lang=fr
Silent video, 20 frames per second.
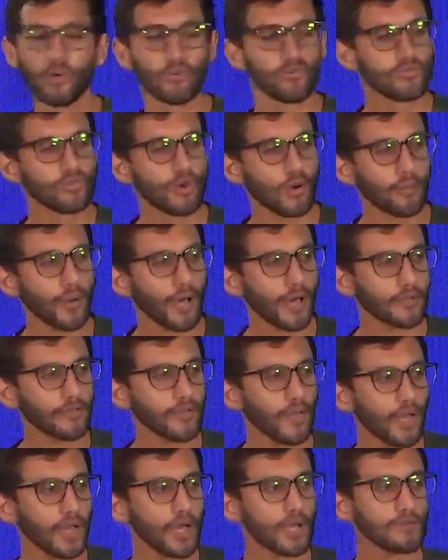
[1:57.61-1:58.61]
Une
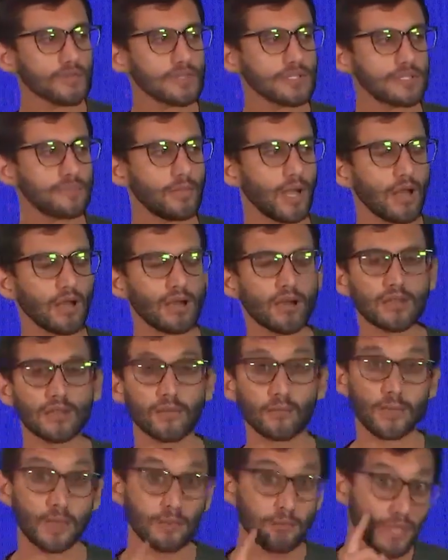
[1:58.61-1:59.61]
empreinte invisible à l'œil,
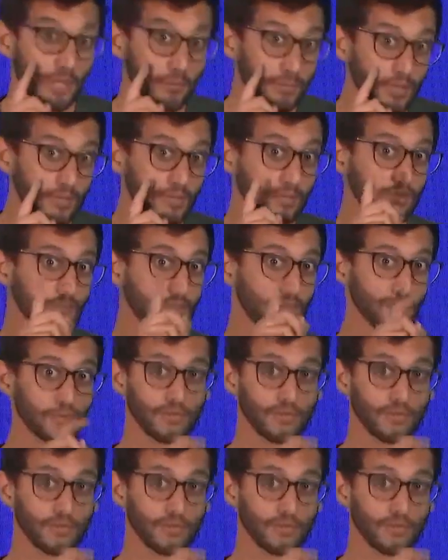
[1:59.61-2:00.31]
mais bien présente si